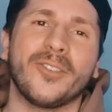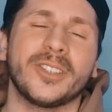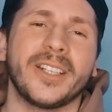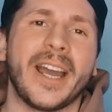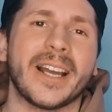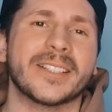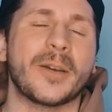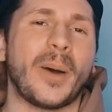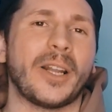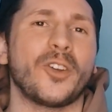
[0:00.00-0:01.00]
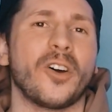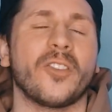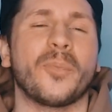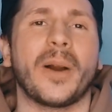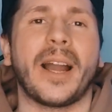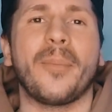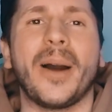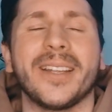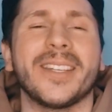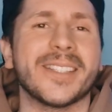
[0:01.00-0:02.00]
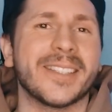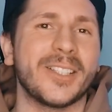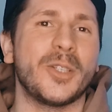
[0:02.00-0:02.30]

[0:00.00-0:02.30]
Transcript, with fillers: вот реакция партнеров по команде за